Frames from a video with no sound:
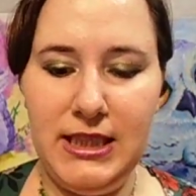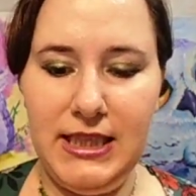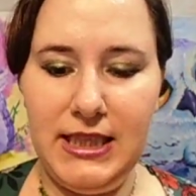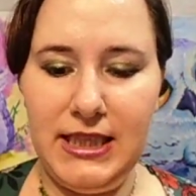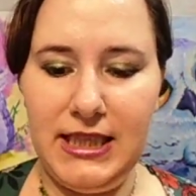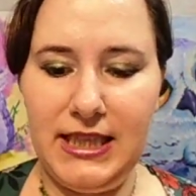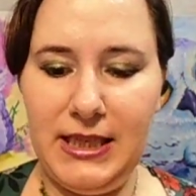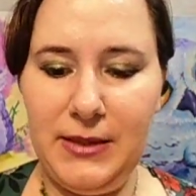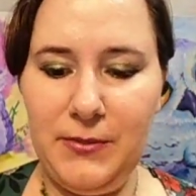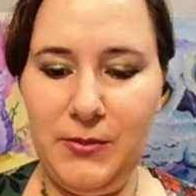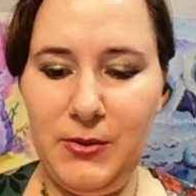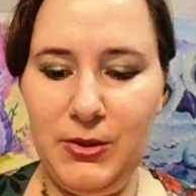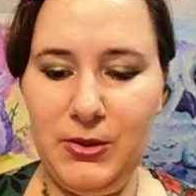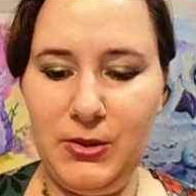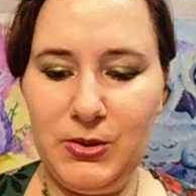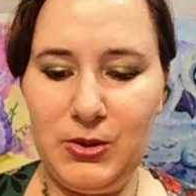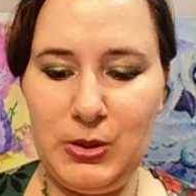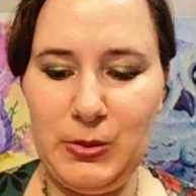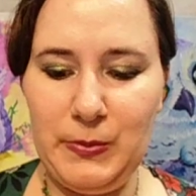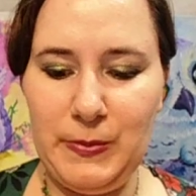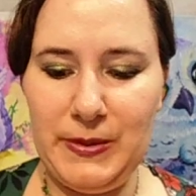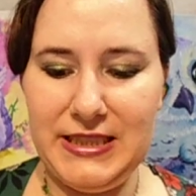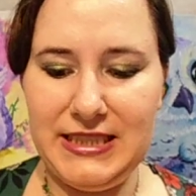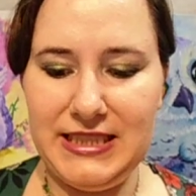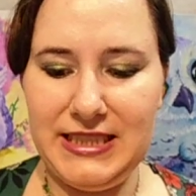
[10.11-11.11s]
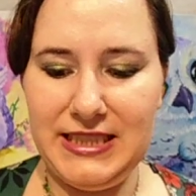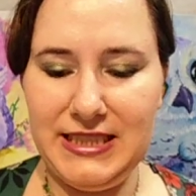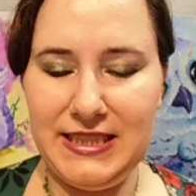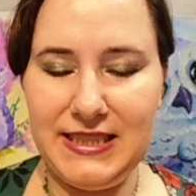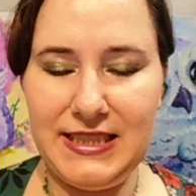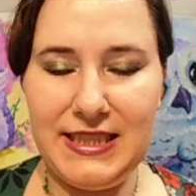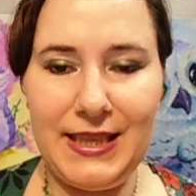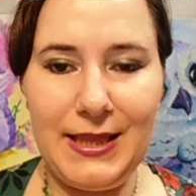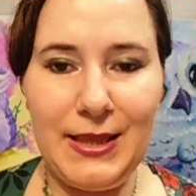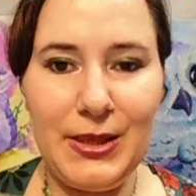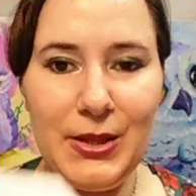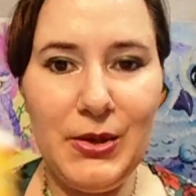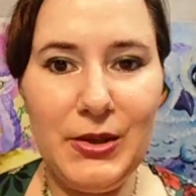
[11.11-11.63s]
Que bueno, su
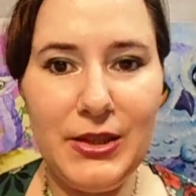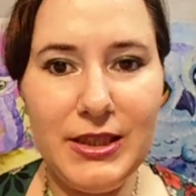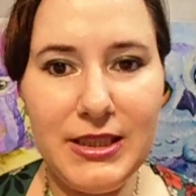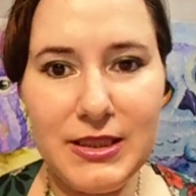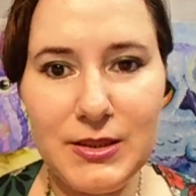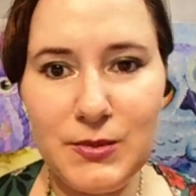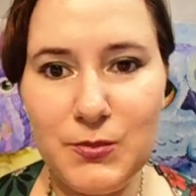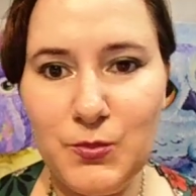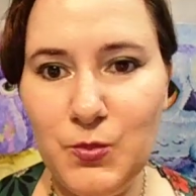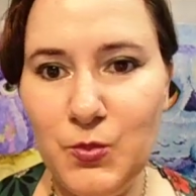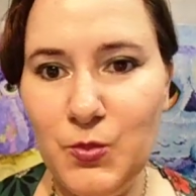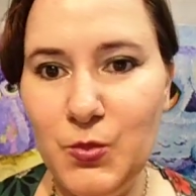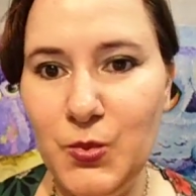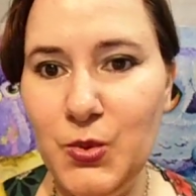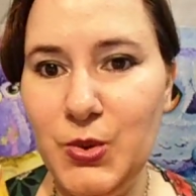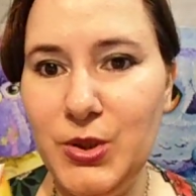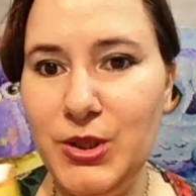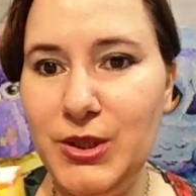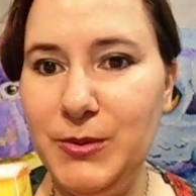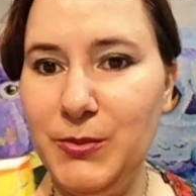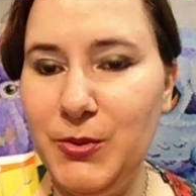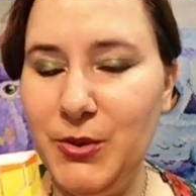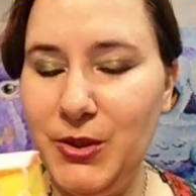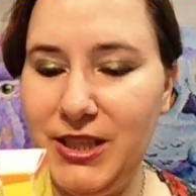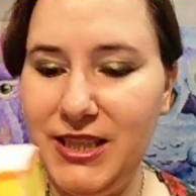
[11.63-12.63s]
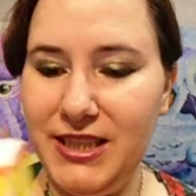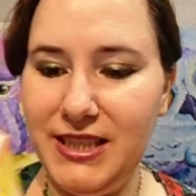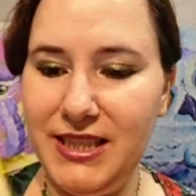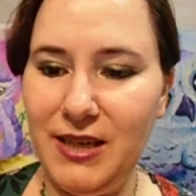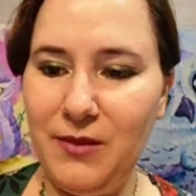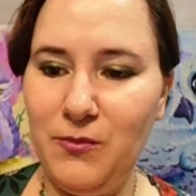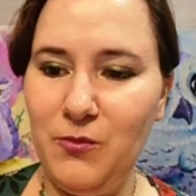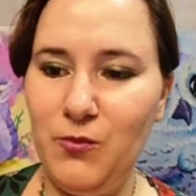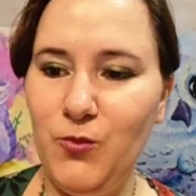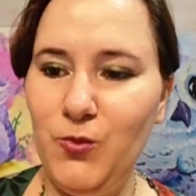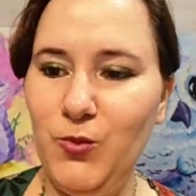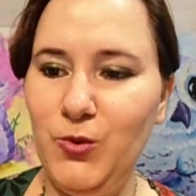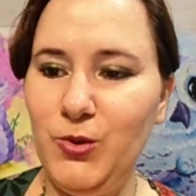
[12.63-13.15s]
presentación es muy bonita,
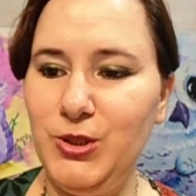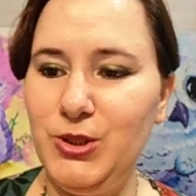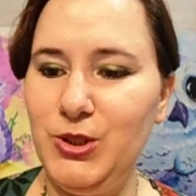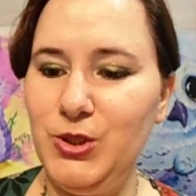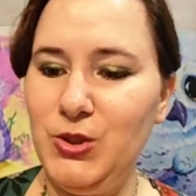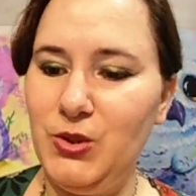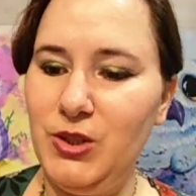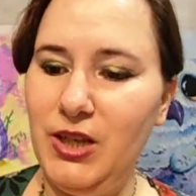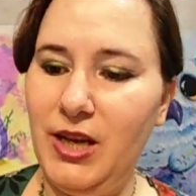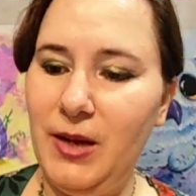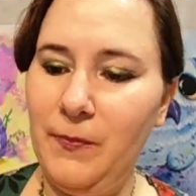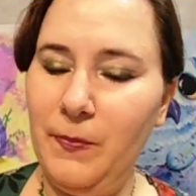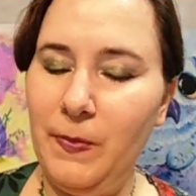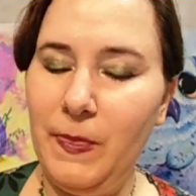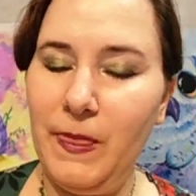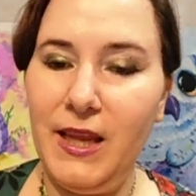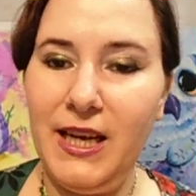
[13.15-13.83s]
muy chula,